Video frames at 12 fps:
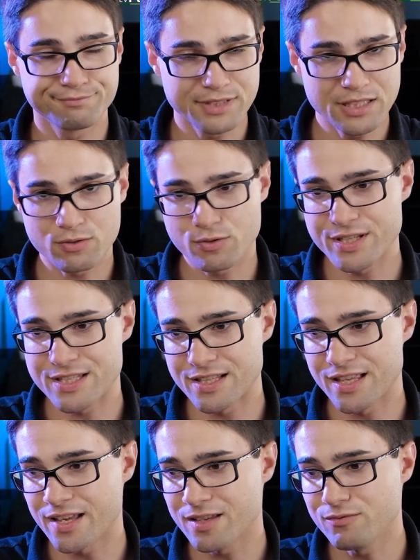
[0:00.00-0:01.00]
Que coisa,
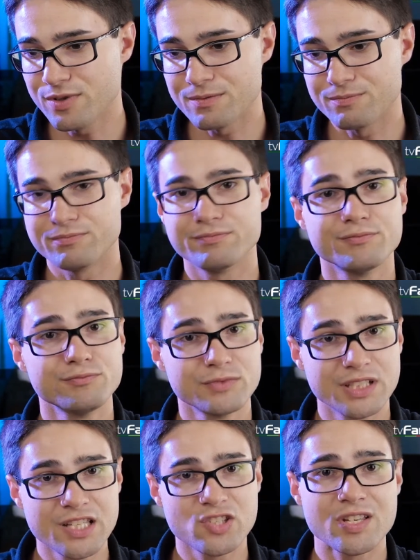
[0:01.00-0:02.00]
né? Um
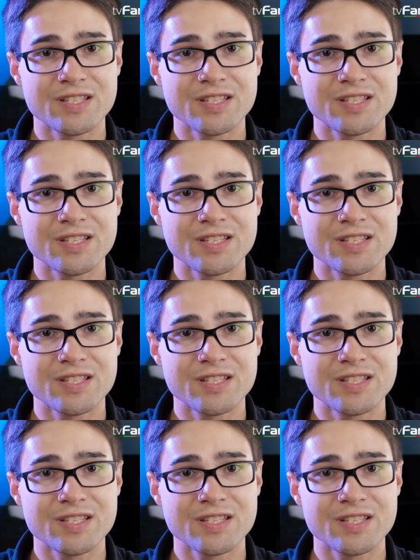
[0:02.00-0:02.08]
triste